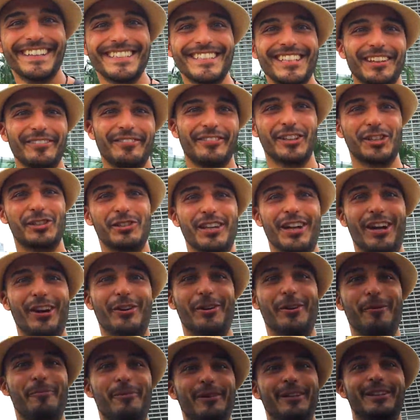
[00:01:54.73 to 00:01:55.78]
così ti faccio
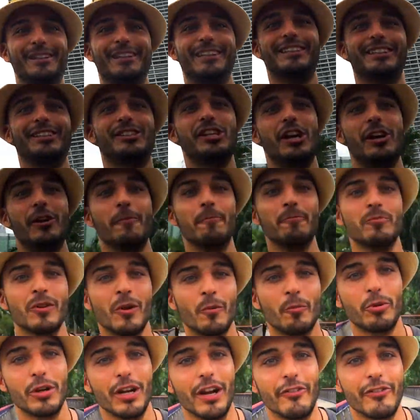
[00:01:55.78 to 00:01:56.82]
ancora un po' di grattacielo
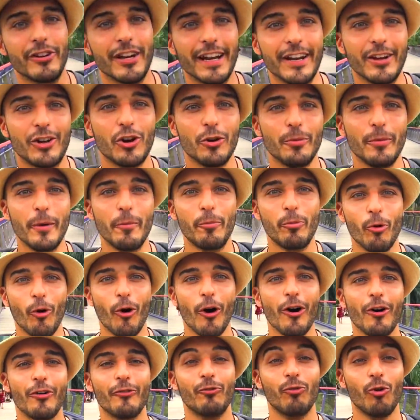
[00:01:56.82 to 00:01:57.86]
puoi lavorare come
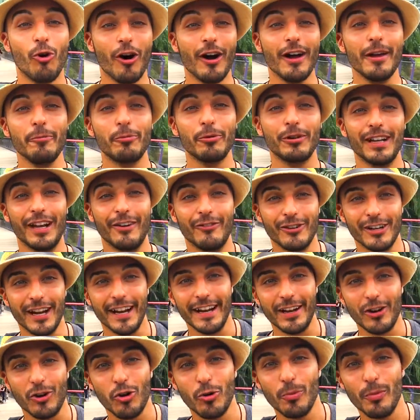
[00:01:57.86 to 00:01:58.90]
puo- vuoi puoi
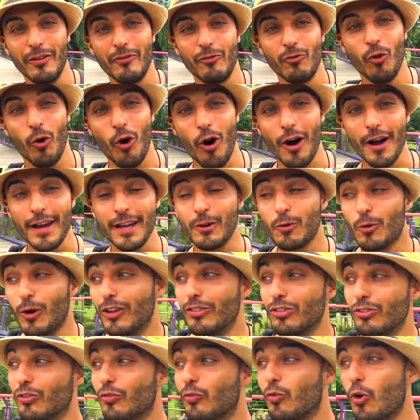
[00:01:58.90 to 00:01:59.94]
lavorare come vuoi
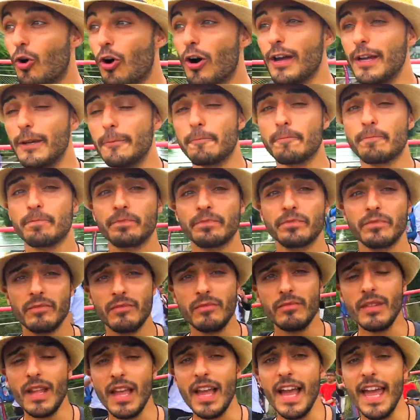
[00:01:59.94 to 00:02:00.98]
quando vuoi
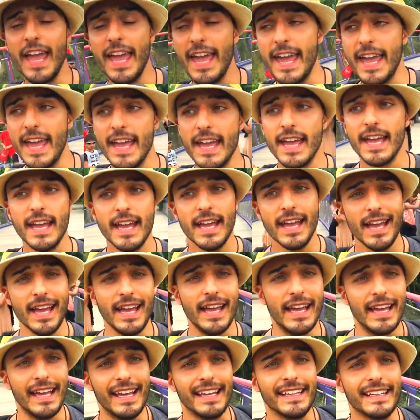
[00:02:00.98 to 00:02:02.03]
e,
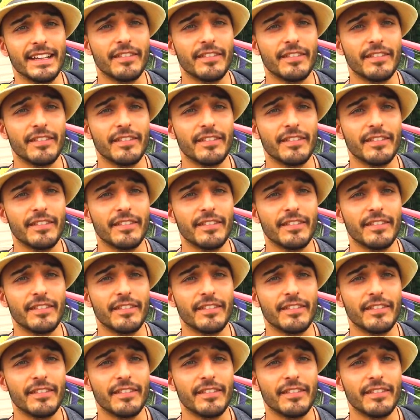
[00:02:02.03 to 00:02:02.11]
e